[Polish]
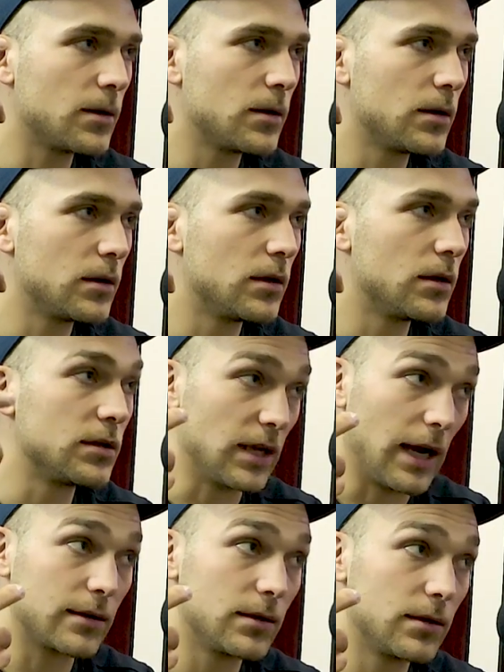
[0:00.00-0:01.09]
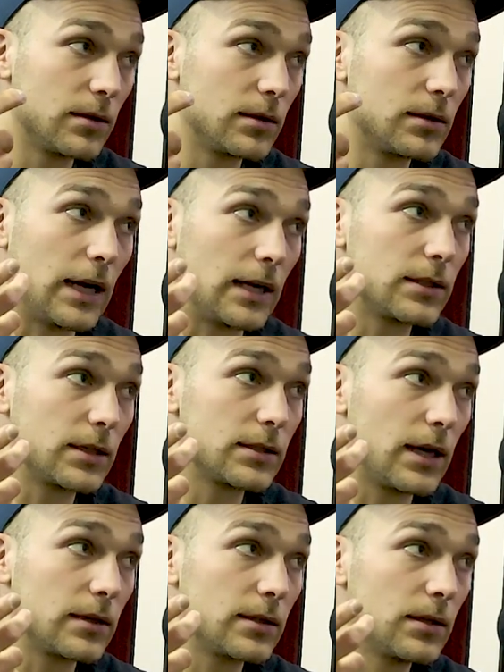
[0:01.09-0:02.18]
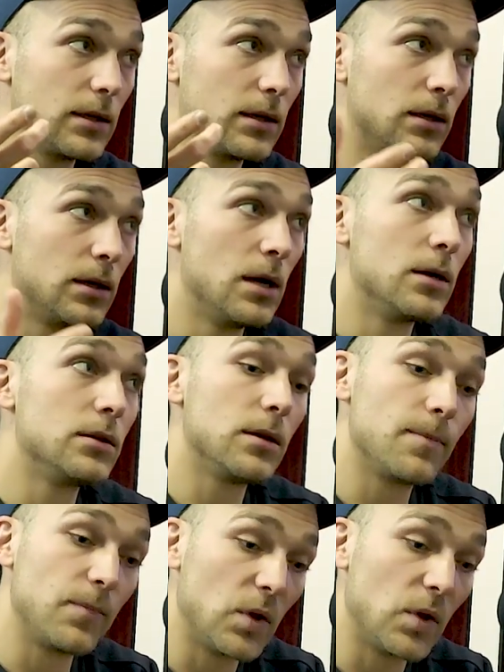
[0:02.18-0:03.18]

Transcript: Wiesz, to jest tak, to, tak, to bardzo tak, tak opierająca tak, się tak. na szczerości głównie, nie?